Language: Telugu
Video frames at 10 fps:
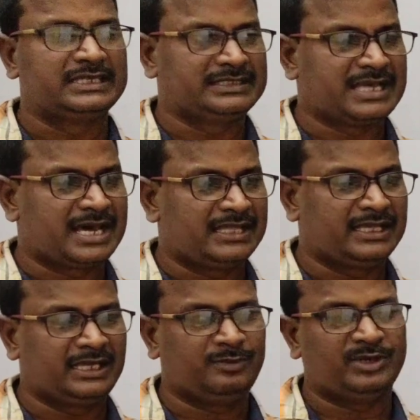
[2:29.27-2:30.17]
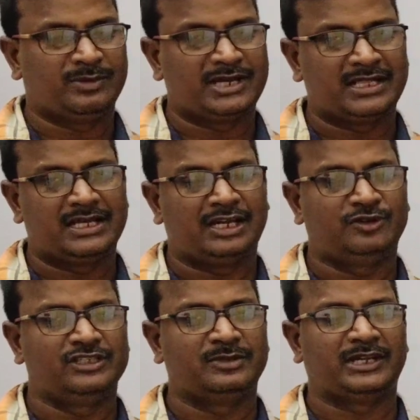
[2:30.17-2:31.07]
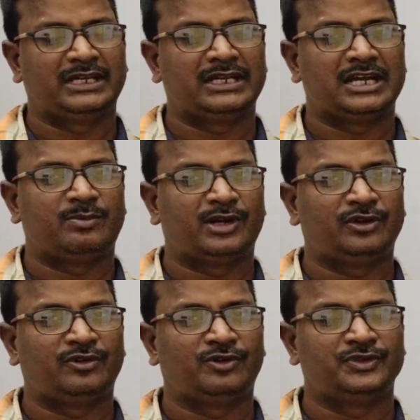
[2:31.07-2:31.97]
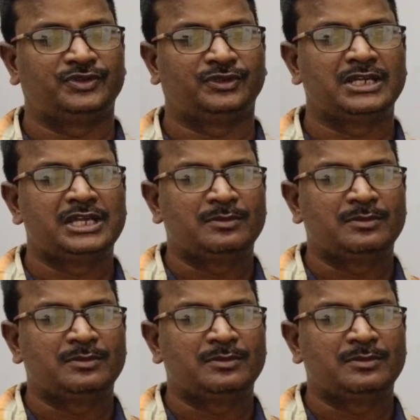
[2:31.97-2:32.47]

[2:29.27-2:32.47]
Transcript: ఈ సాధారణ ప్రమాదాల నుంచి మనం కాపాడుకోవచ్చు